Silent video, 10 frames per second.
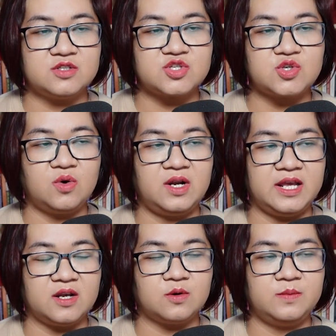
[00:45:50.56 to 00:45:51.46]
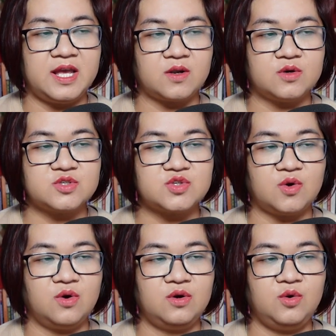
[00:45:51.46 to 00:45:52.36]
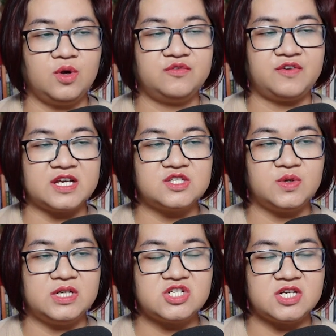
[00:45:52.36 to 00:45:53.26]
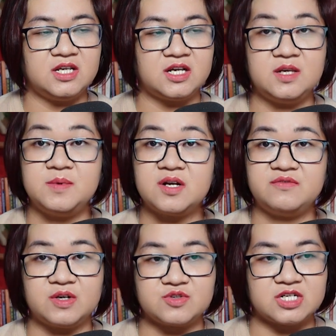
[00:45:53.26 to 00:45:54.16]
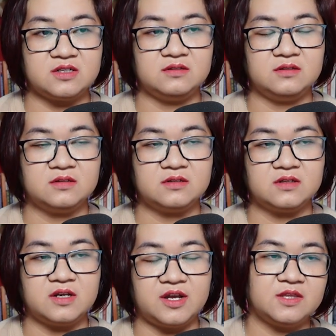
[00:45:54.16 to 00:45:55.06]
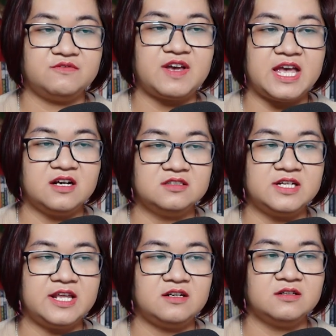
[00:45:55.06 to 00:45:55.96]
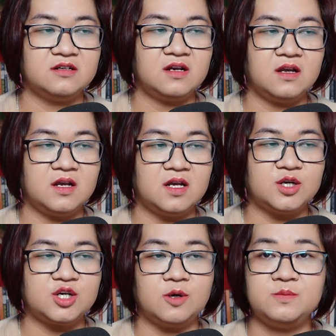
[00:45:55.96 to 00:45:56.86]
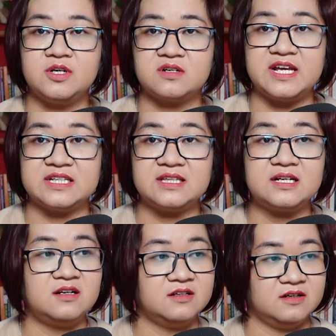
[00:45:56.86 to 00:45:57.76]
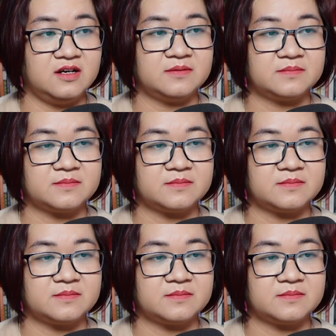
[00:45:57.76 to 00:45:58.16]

Số lẻ cũng là con số luôn phải duy trì khi bước vào rừng. Và hơn hết nữa, không được để tắt lửa.